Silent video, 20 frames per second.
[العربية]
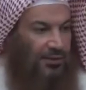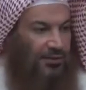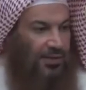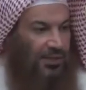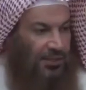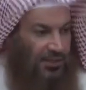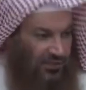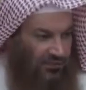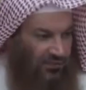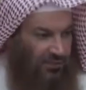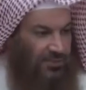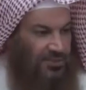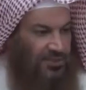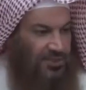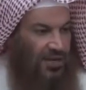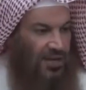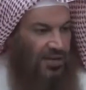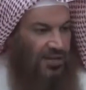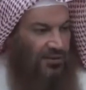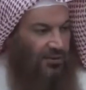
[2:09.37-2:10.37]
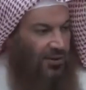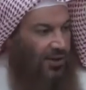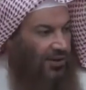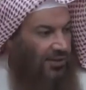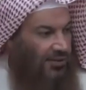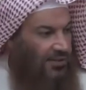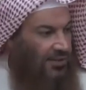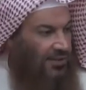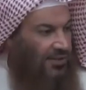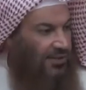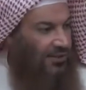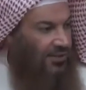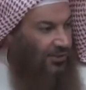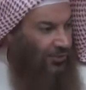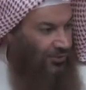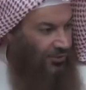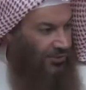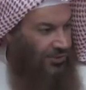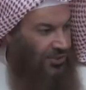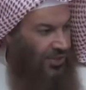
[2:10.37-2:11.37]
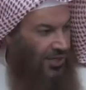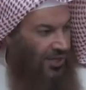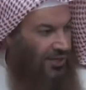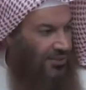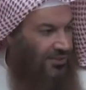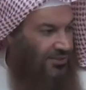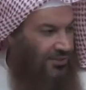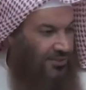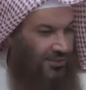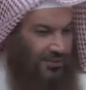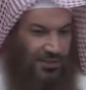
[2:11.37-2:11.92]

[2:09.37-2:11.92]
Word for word: تكتفي باستعاذه واحده لكل الصلاه